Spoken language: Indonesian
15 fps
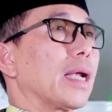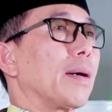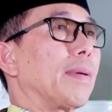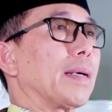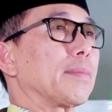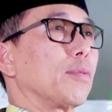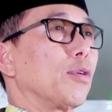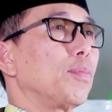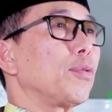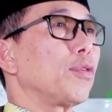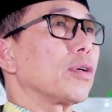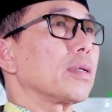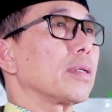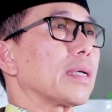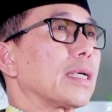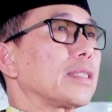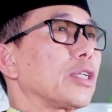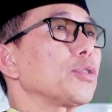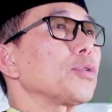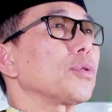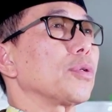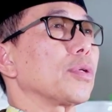dapat memupuk rasa
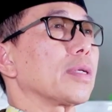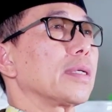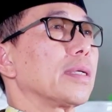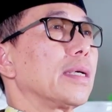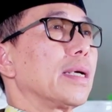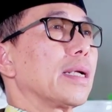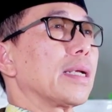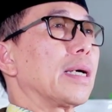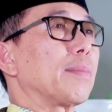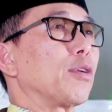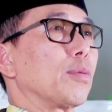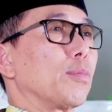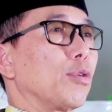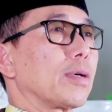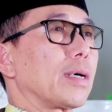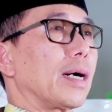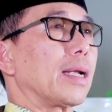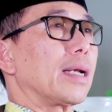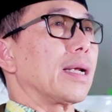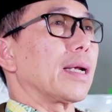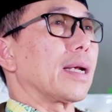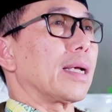syukur dan
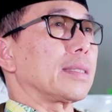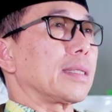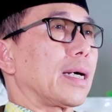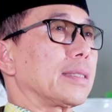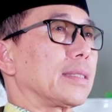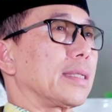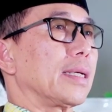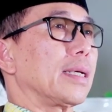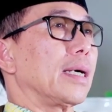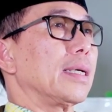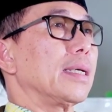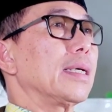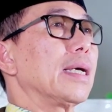menumbuhkan rasa kasih